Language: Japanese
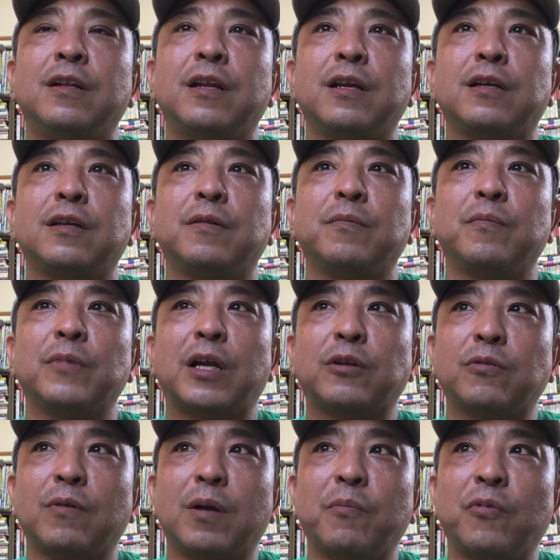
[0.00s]
であ
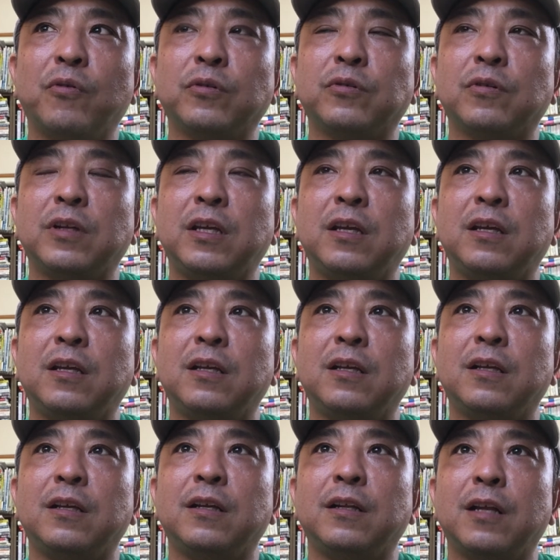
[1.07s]
とはもう本当に
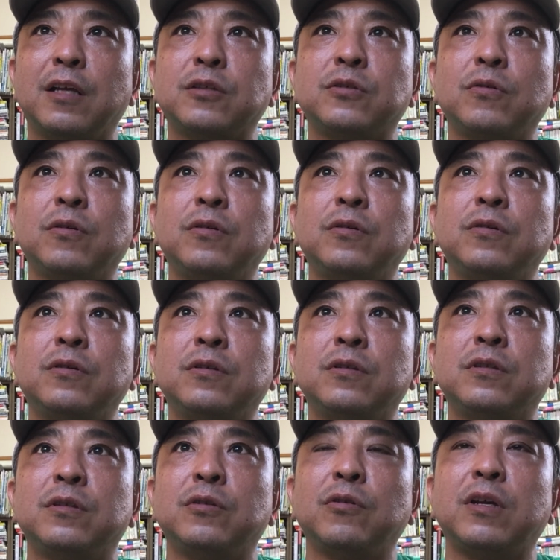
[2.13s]
ねそういう
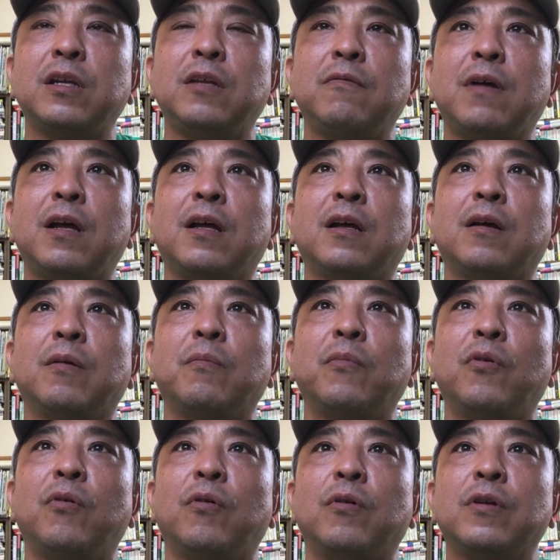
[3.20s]
時には
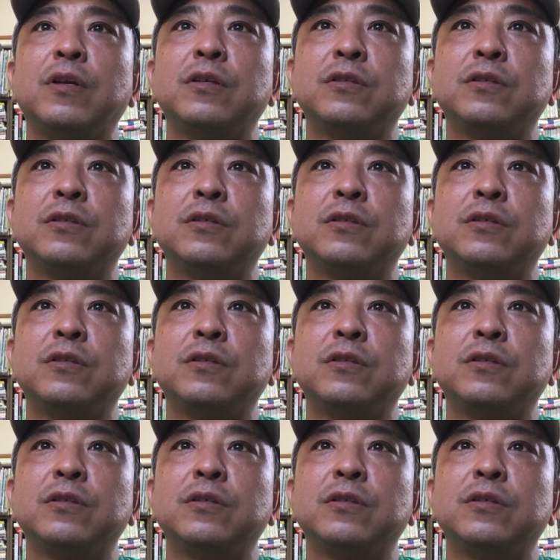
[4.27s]
も